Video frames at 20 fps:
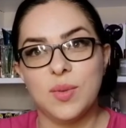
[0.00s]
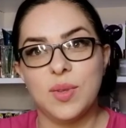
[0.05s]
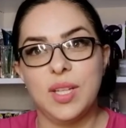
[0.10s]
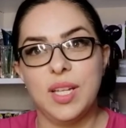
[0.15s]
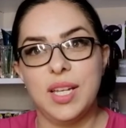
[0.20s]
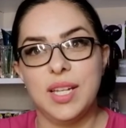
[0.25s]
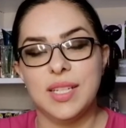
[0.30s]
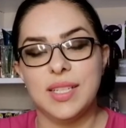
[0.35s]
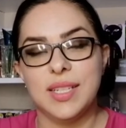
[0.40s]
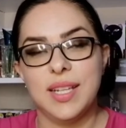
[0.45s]

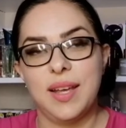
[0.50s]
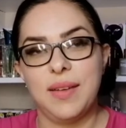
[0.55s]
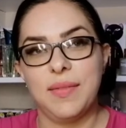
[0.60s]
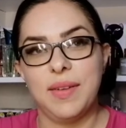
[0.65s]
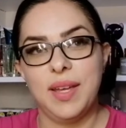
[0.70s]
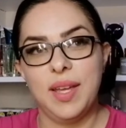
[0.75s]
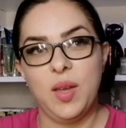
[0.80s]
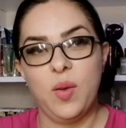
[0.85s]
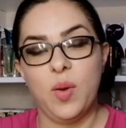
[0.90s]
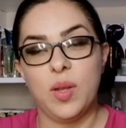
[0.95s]

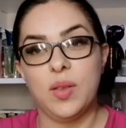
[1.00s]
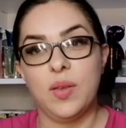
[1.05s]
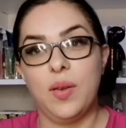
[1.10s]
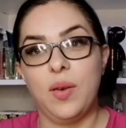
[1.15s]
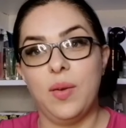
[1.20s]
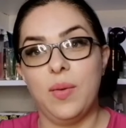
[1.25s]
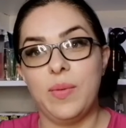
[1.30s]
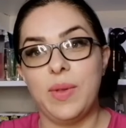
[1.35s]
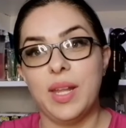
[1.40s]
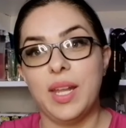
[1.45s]
utilizaba y cuando
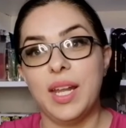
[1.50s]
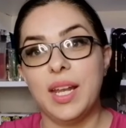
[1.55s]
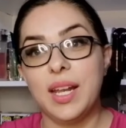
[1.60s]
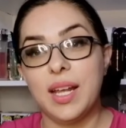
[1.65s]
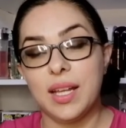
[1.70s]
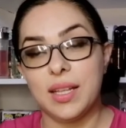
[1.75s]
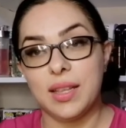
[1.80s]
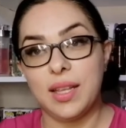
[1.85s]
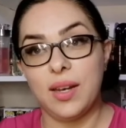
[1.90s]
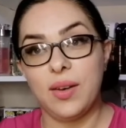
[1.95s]
lo vi en el
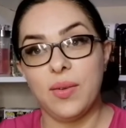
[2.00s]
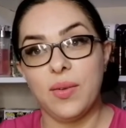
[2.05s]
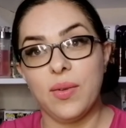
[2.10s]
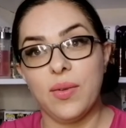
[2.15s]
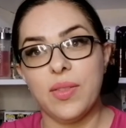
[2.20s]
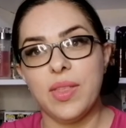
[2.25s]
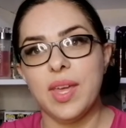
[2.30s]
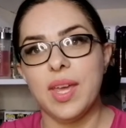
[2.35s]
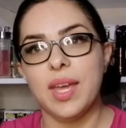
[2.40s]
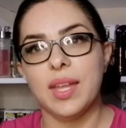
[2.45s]

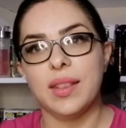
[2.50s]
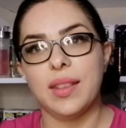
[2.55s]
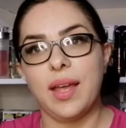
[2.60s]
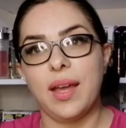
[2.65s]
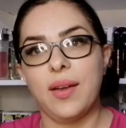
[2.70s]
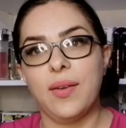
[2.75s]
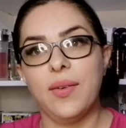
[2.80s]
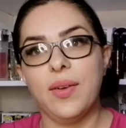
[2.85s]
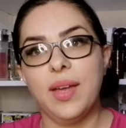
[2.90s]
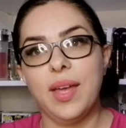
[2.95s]
catálogo dije
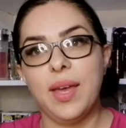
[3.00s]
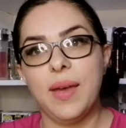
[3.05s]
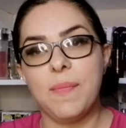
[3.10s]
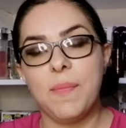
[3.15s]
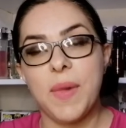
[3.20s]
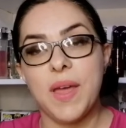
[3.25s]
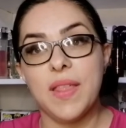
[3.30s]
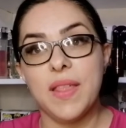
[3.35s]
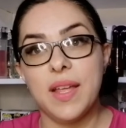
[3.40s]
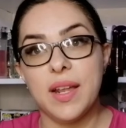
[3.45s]
tengo que
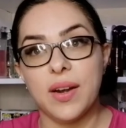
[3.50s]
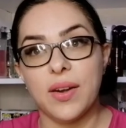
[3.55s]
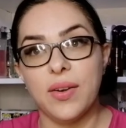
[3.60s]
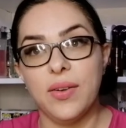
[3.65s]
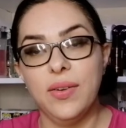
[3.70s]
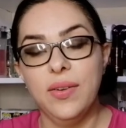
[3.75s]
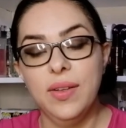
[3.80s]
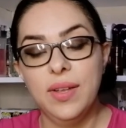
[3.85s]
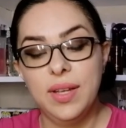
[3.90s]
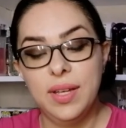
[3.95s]

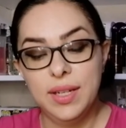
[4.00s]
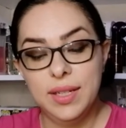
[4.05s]
pedirlo